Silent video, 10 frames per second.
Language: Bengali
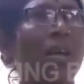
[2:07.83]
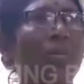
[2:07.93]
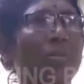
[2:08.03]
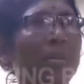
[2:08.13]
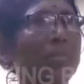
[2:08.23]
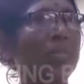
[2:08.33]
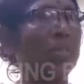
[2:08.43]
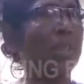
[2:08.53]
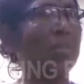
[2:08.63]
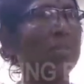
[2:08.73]

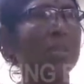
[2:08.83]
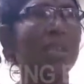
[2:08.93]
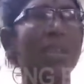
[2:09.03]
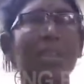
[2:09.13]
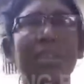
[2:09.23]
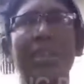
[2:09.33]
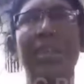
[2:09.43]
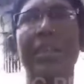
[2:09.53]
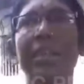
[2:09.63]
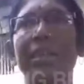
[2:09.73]
আমরা তো আমাদের ঠিক জানা
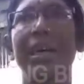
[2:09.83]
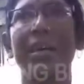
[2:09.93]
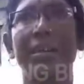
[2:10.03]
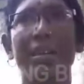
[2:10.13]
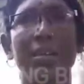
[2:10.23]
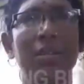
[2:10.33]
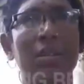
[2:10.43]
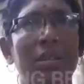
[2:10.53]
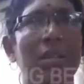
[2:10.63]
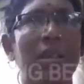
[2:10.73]
নেই আপনি মা
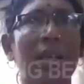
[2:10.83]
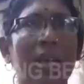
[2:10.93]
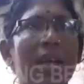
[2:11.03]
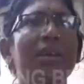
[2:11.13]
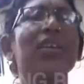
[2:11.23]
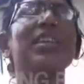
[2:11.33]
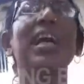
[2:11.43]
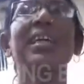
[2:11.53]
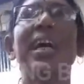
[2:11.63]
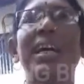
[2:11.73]
আপনি মা একজন
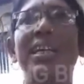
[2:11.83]
মেয়ে